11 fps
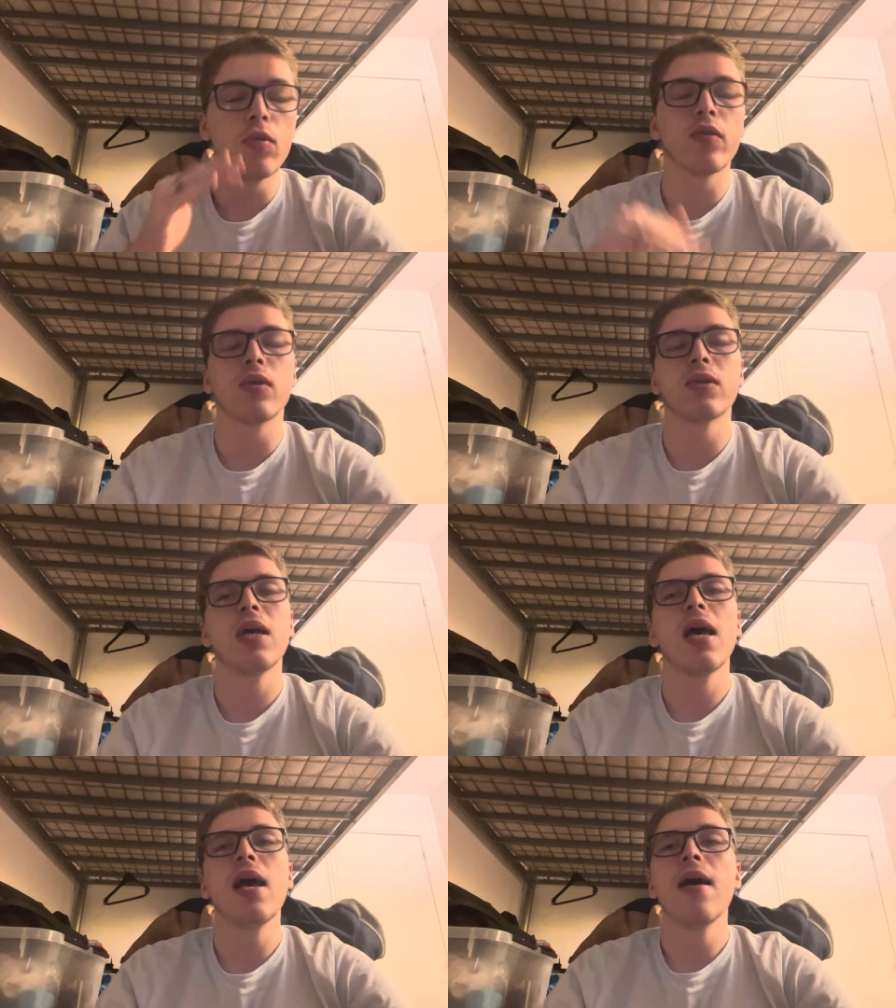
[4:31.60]
de France.
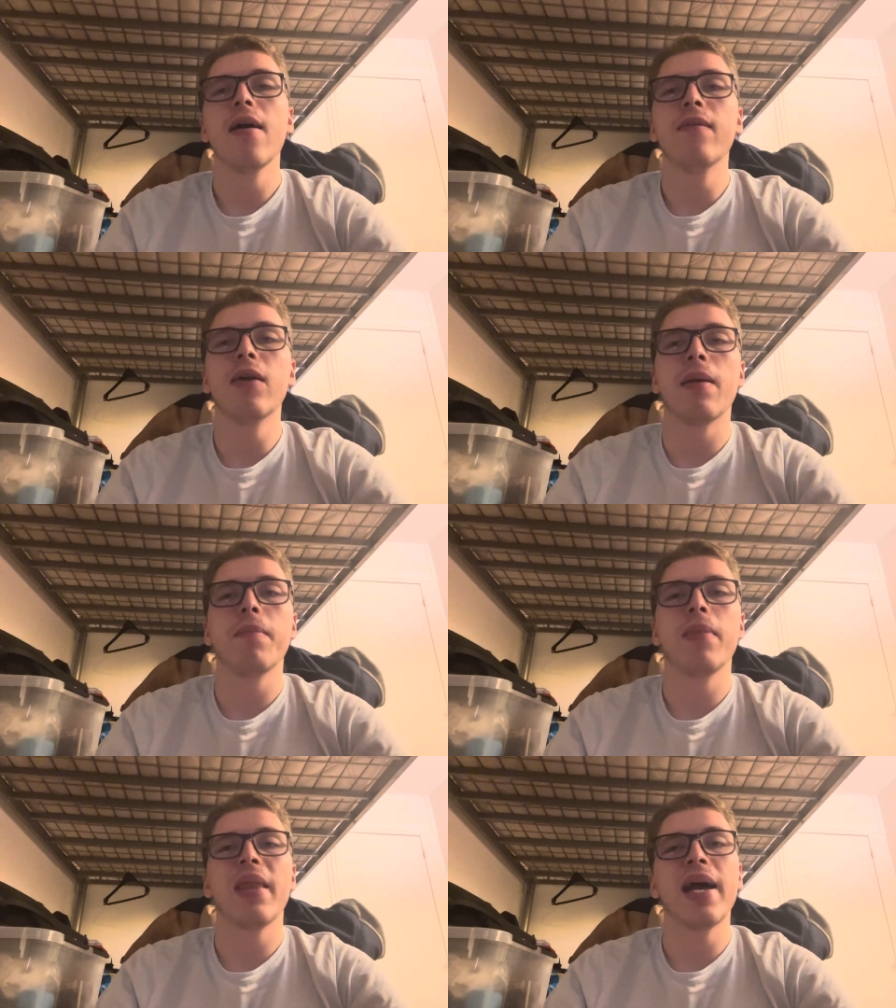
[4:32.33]
Voilà,
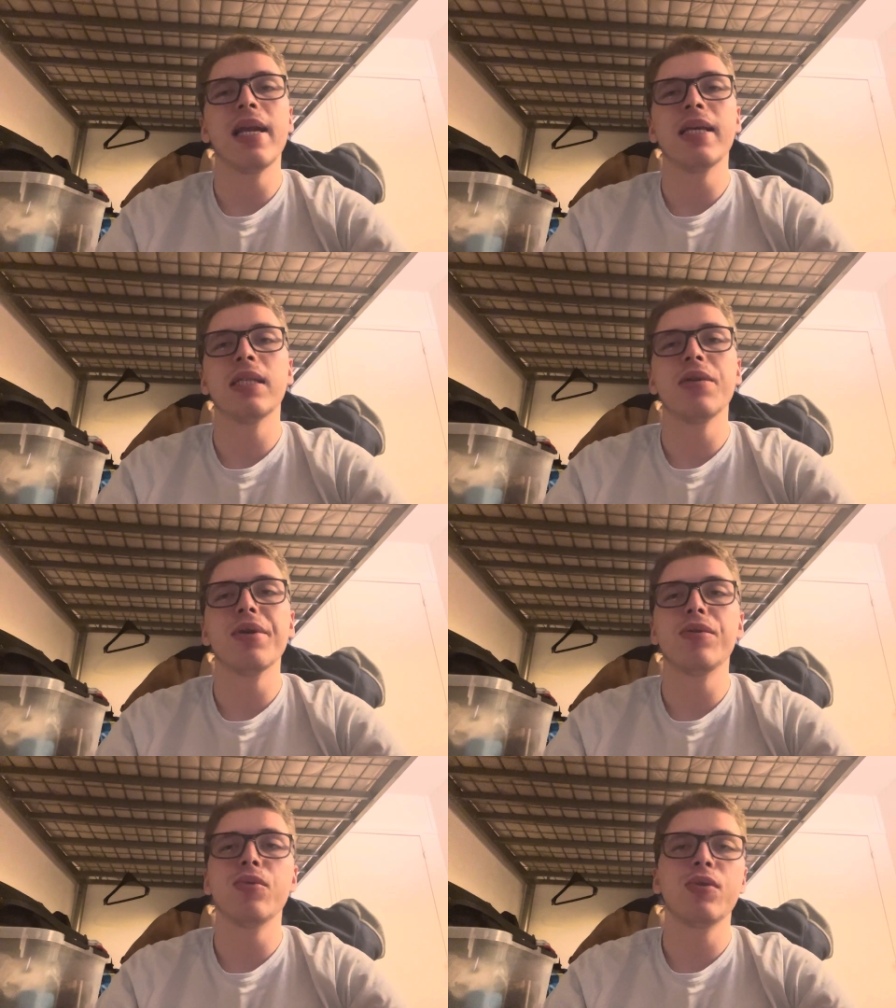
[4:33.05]
allez, salut
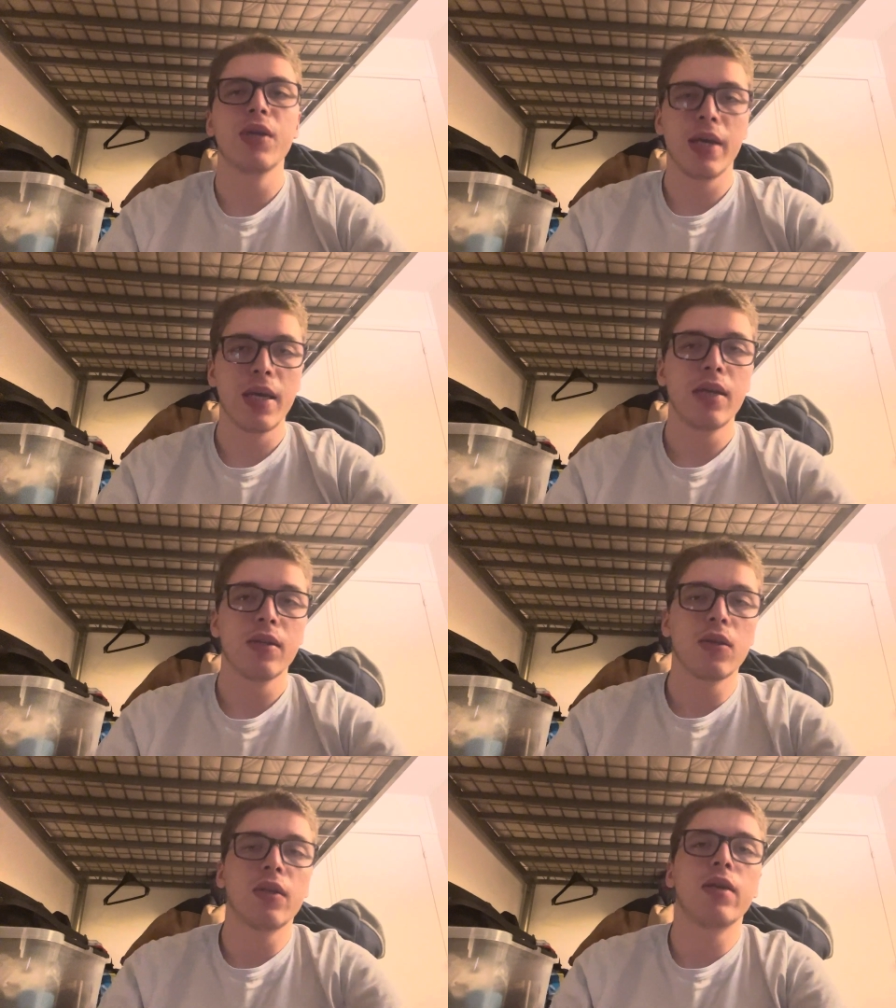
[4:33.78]
à tous,
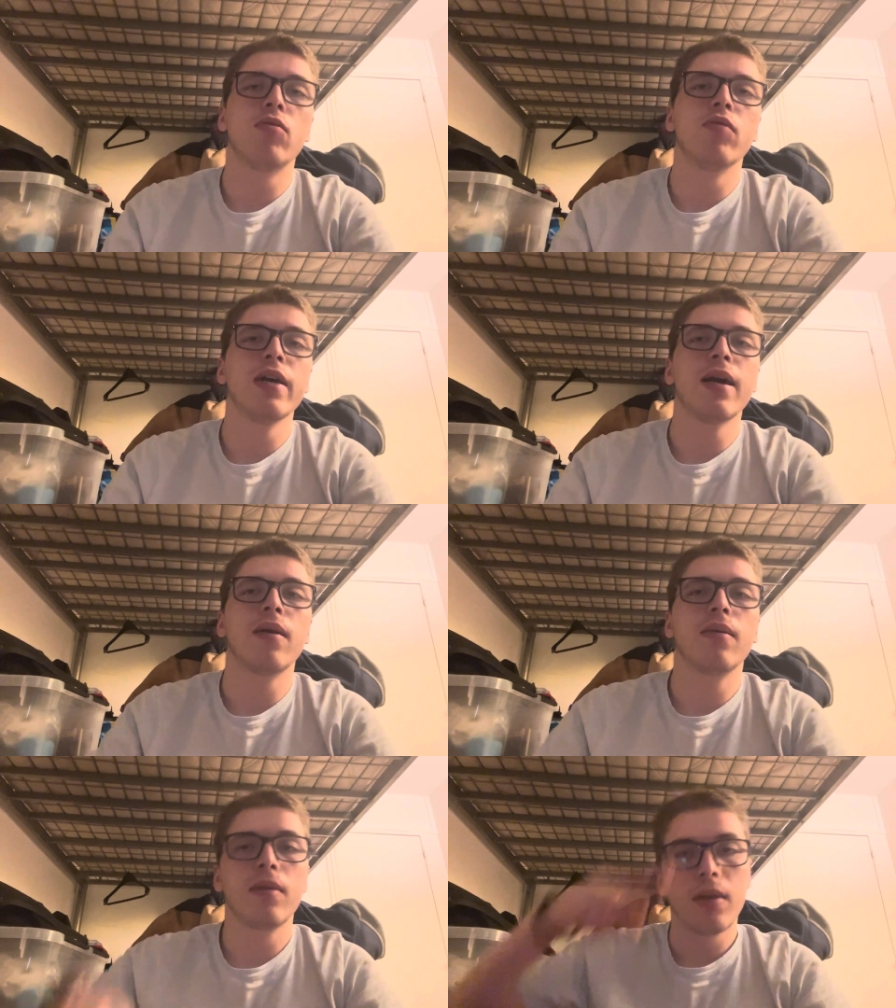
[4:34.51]
sortez couverts
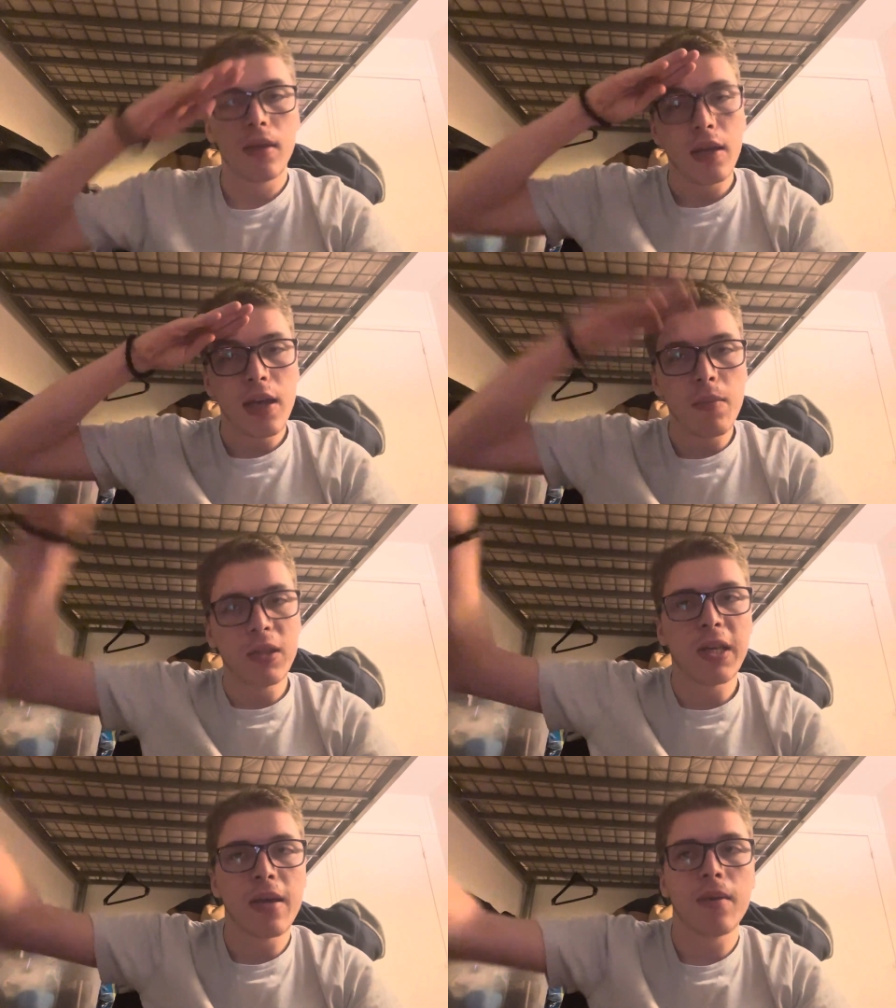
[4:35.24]
et
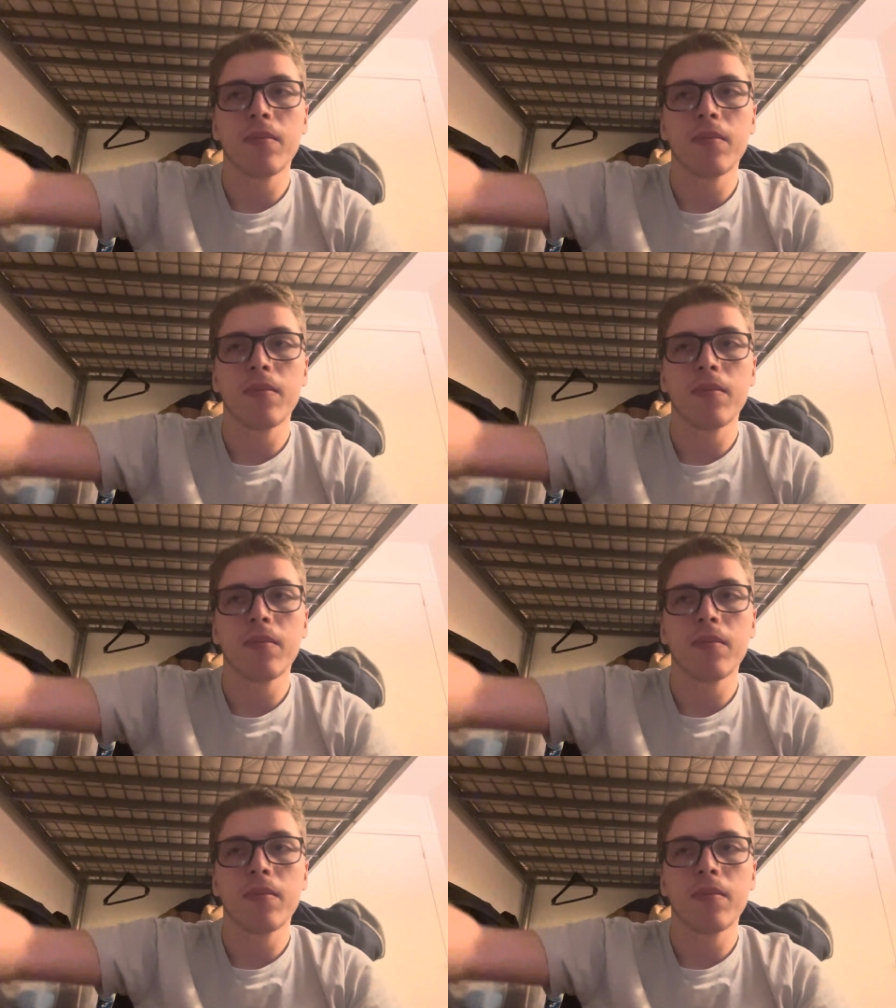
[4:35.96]
bonzaï